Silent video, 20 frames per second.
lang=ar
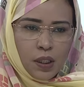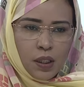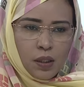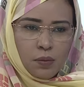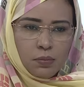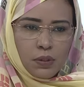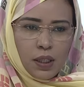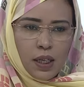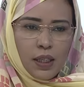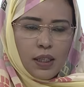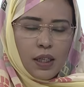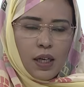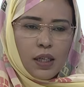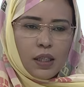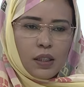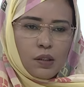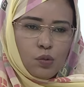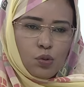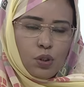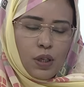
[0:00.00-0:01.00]
تخيل خالق
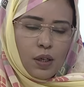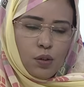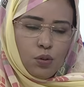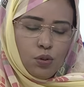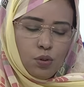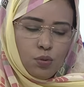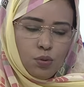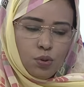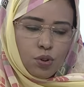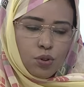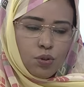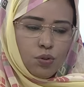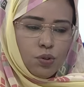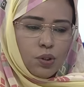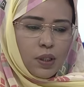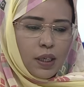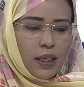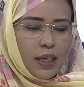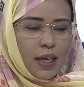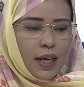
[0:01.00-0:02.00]
انه داو على وجهه
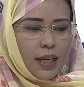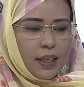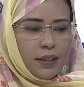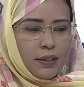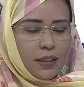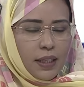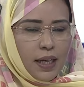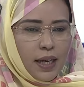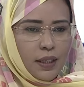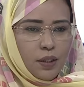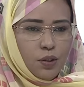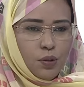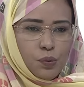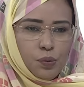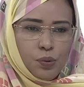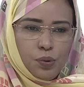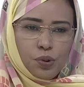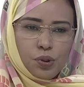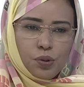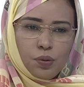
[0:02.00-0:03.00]
لا, لا على
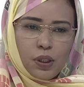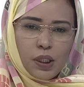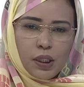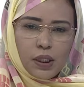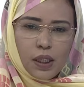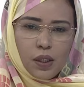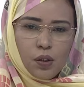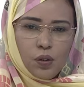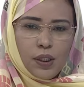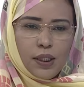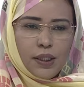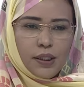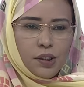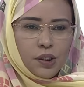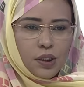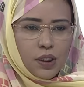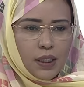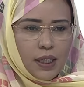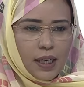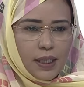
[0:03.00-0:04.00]
الوجه ولا داو على
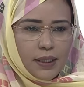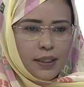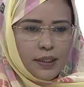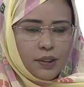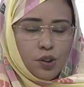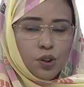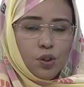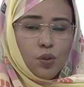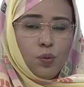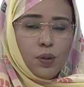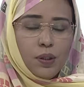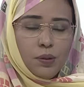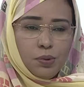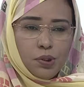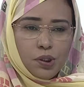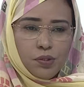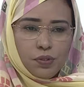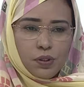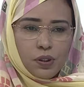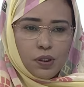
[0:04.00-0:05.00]
ايديه لا على ايديه هو
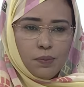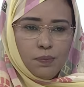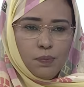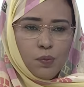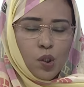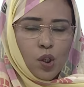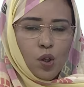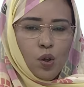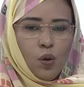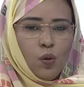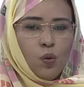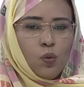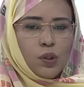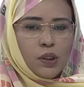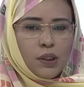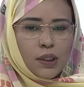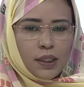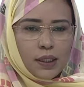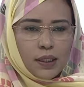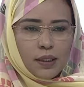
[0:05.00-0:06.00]
يمشي في الدم
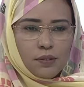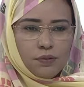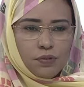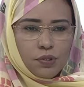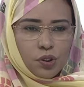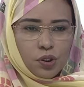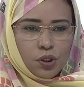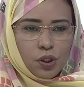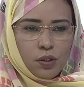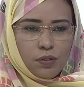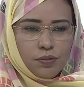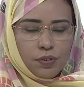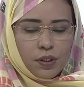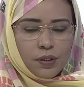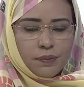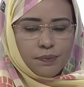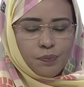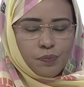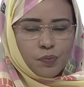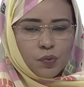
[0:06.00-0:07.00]
ويزقنا في الجلفر
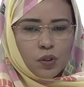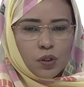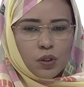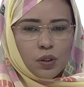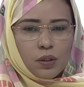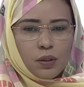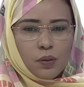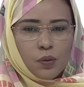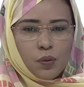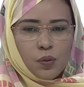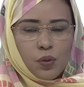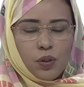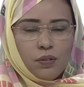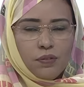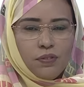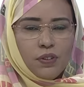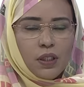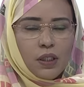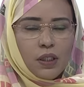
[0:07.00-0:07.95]
في